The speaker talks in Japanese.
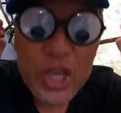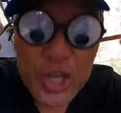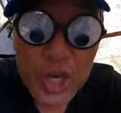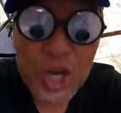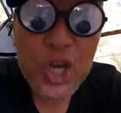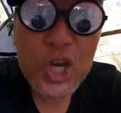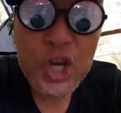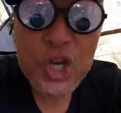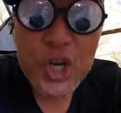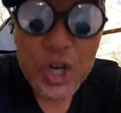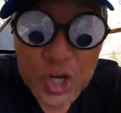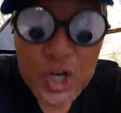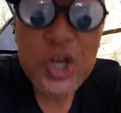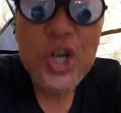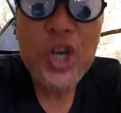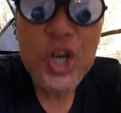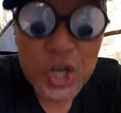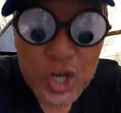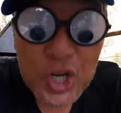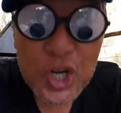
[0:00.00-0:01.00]
U
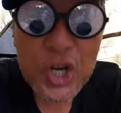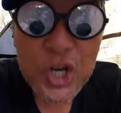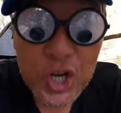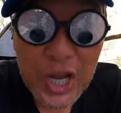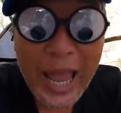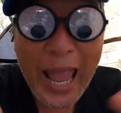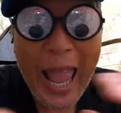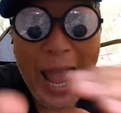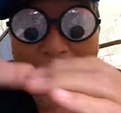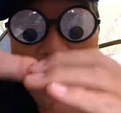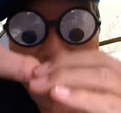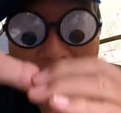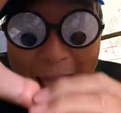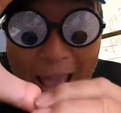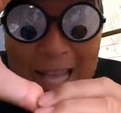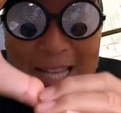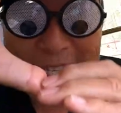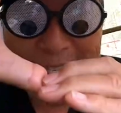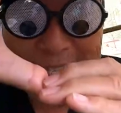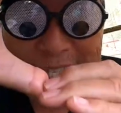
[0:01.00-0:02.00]

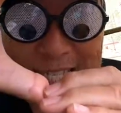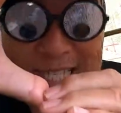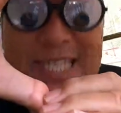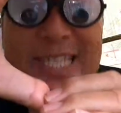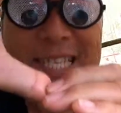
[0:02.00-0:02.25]
S